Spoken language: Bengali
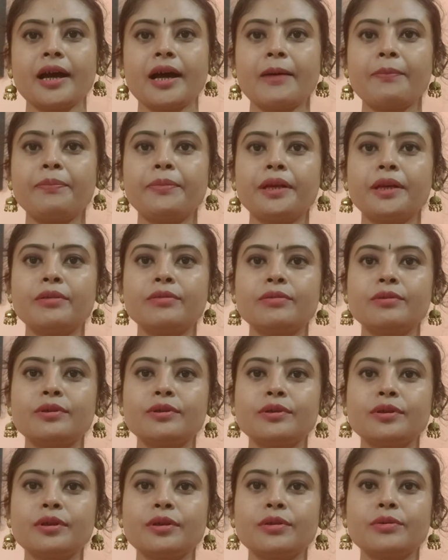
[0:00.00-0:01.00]
আপনার
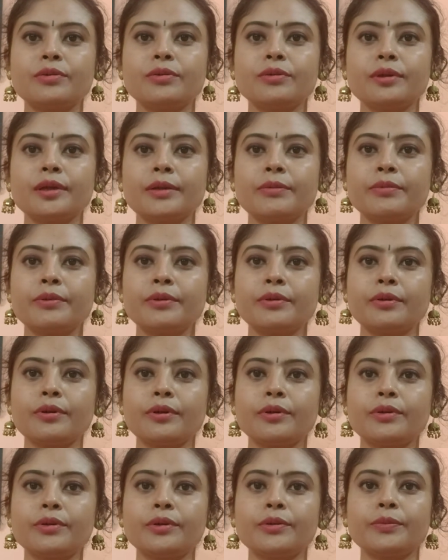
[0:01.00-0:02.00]
উৎসর্গ এবং
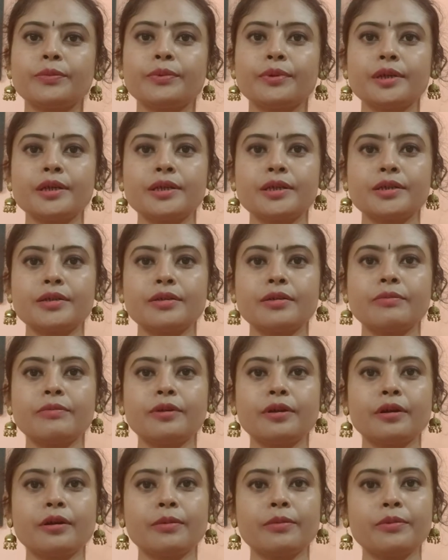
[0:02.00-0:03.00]
কঠোর পরিশ্রম
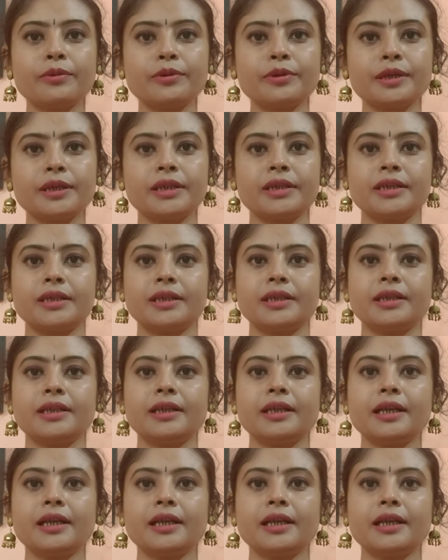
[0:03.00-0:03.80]
অবশেষে